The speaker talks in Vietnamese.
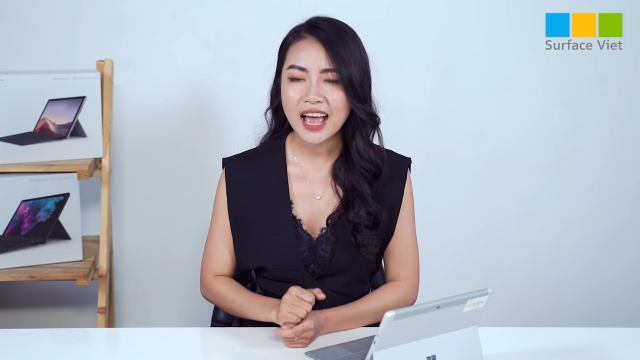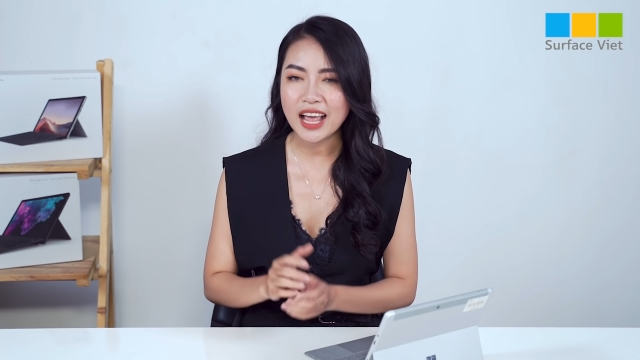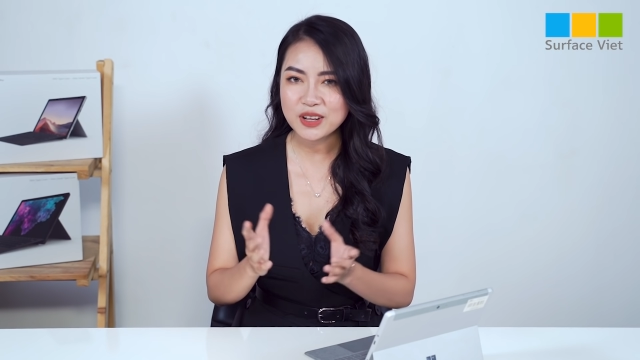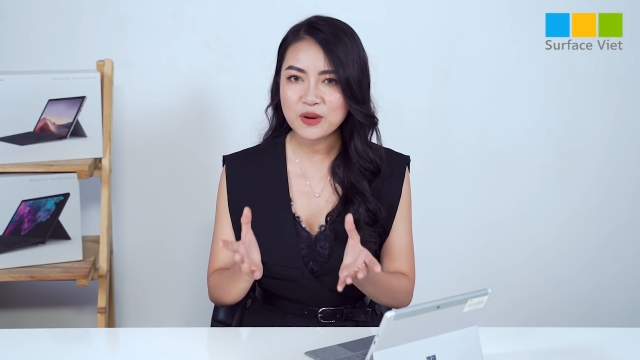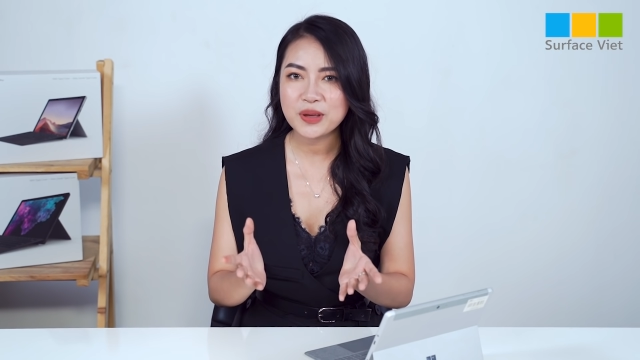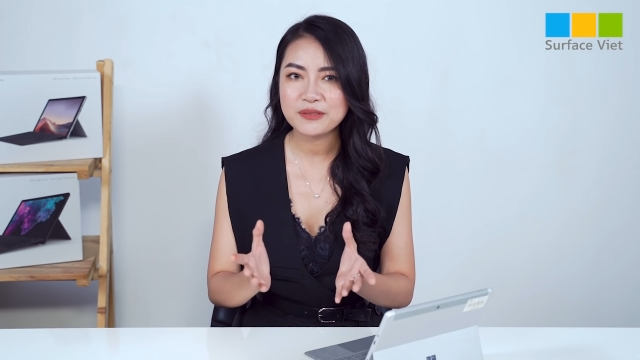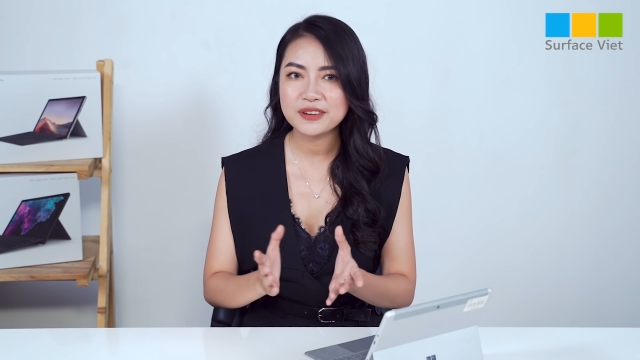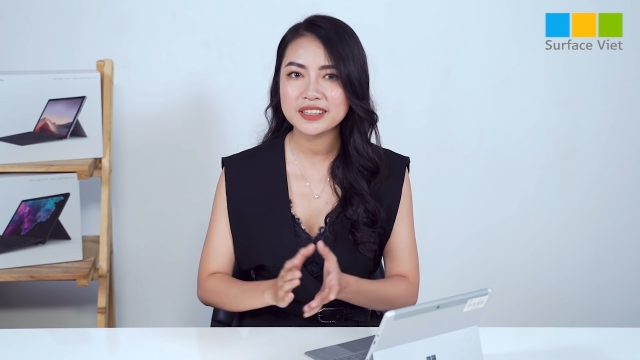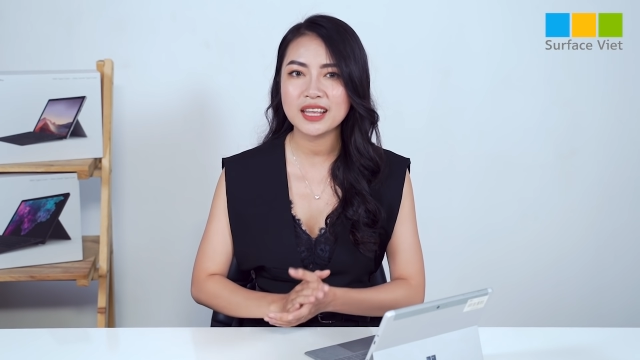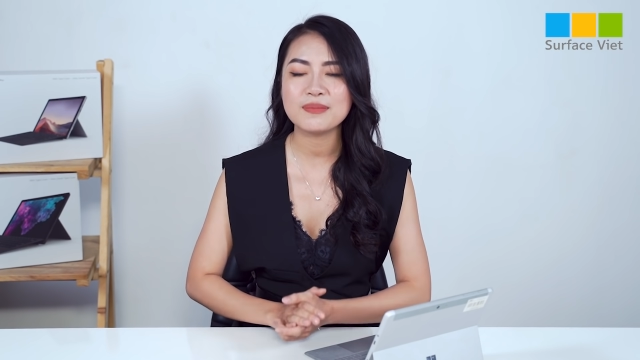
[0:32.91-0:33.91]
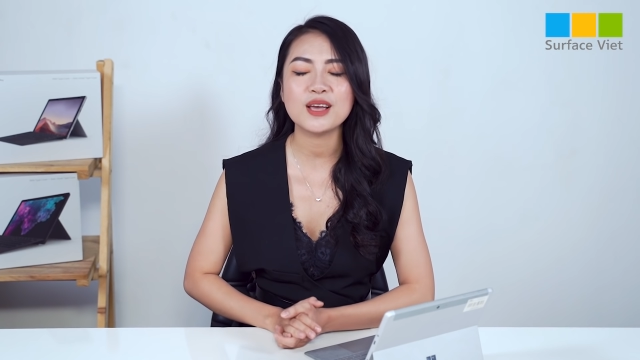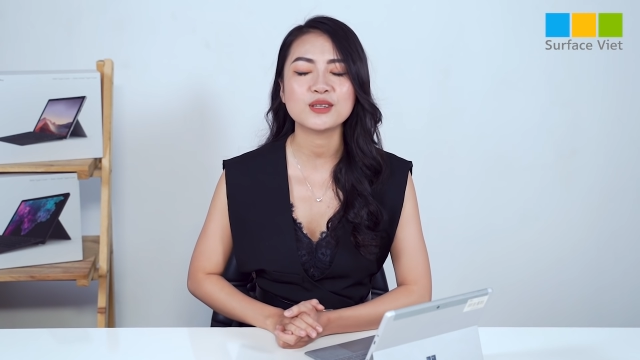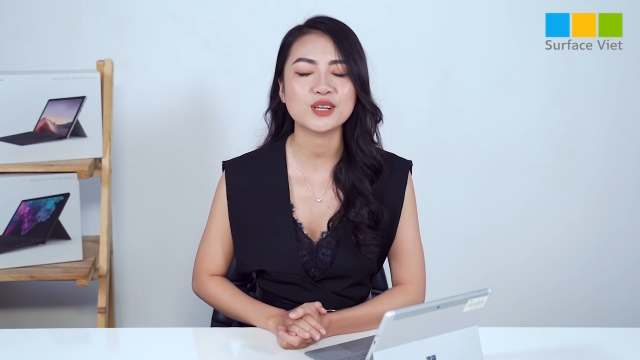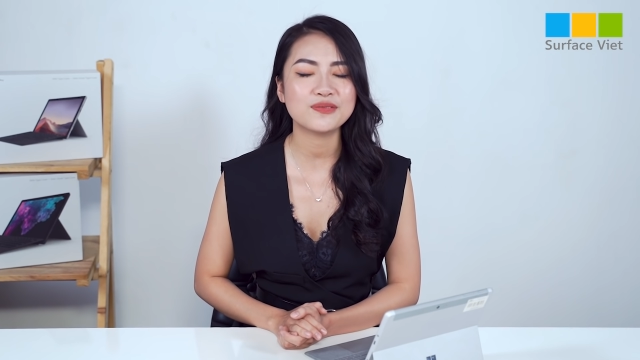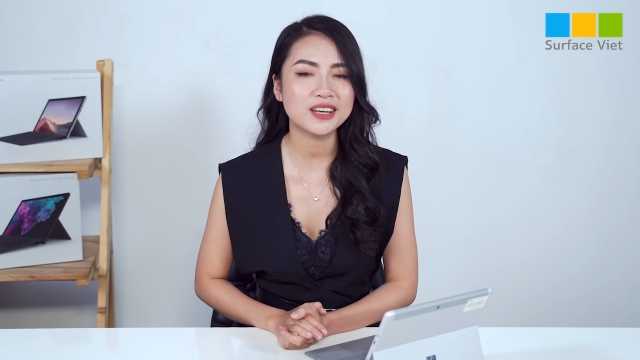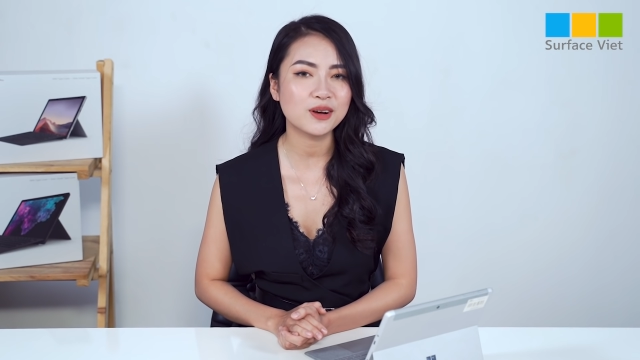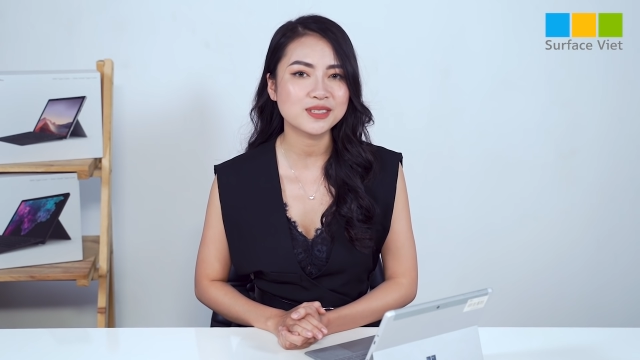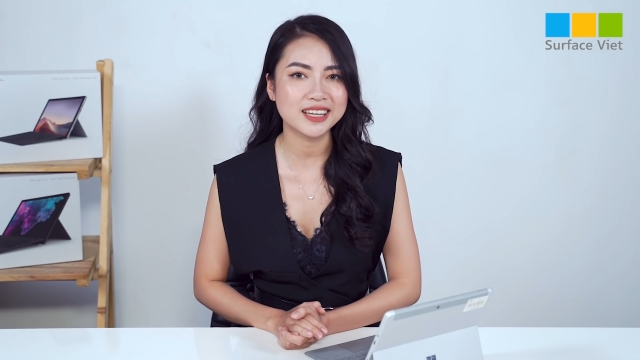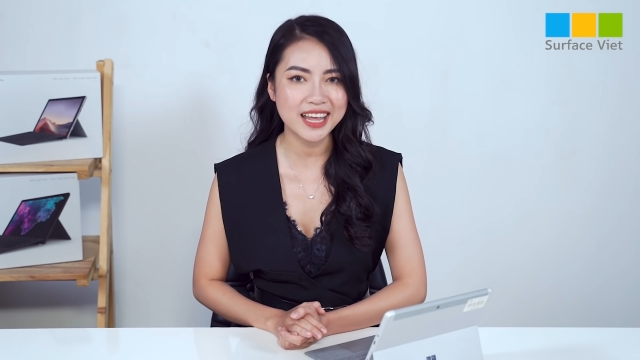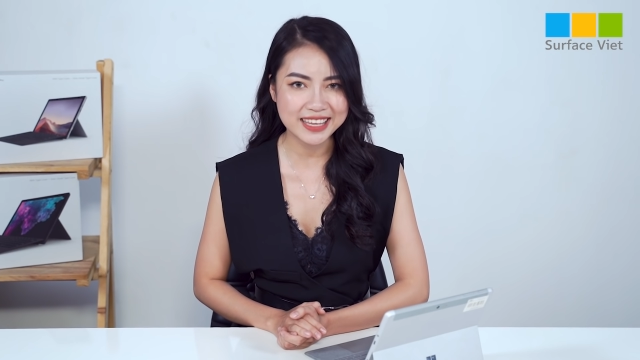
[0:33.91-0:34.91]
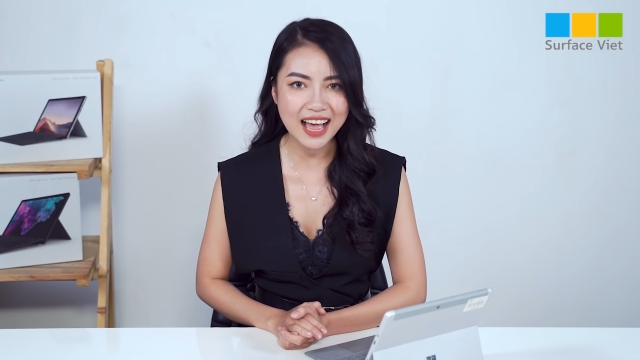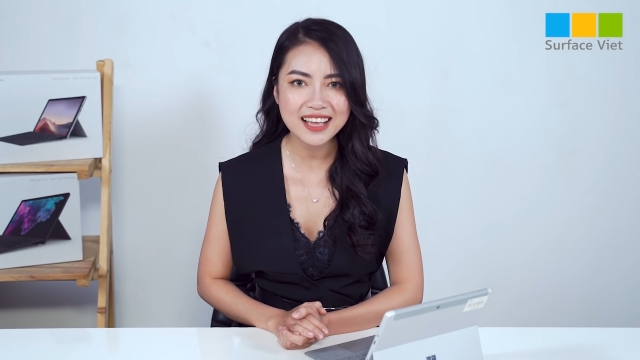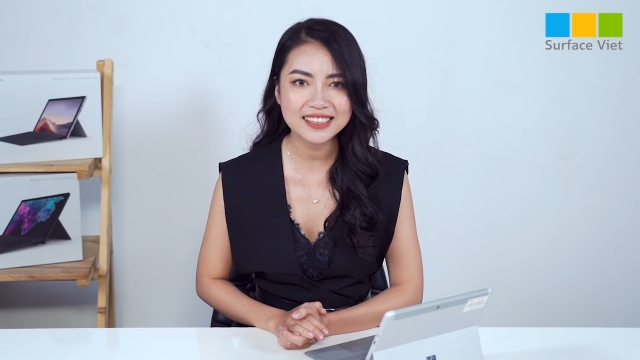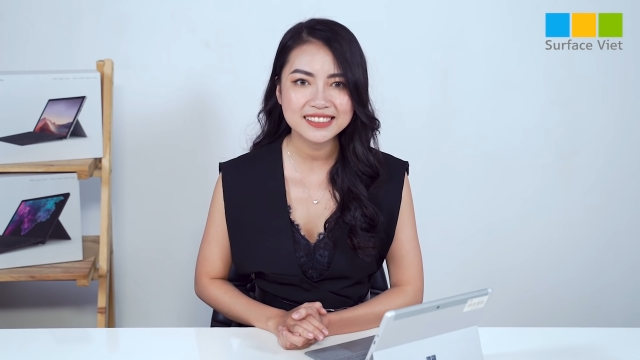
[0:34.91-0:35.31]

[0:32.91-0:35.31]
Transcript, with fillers: Hãy cùng Hiền Phương tìm hiểu trong video dưới đây nhé!